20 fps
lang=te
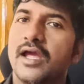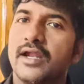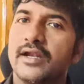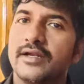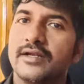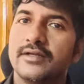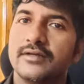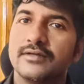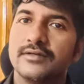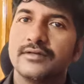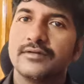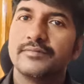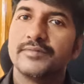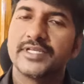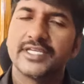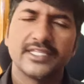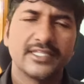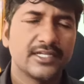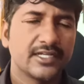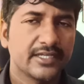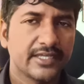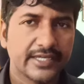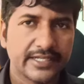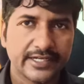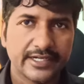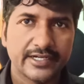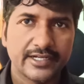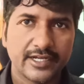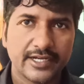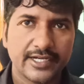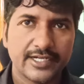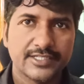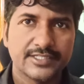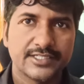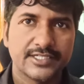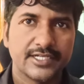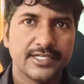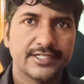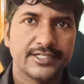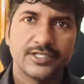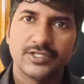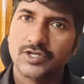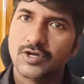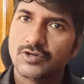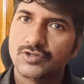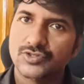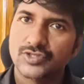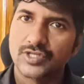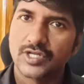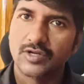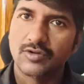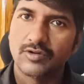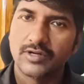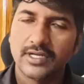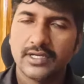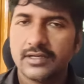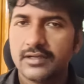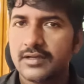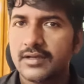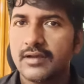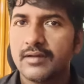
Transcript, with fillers: అండ్ uh, మీకు ఏదైనా కెరీర్ గైడెన్స్ రిలేటెడ్ డౌట్స్ ఉన్నా కూడా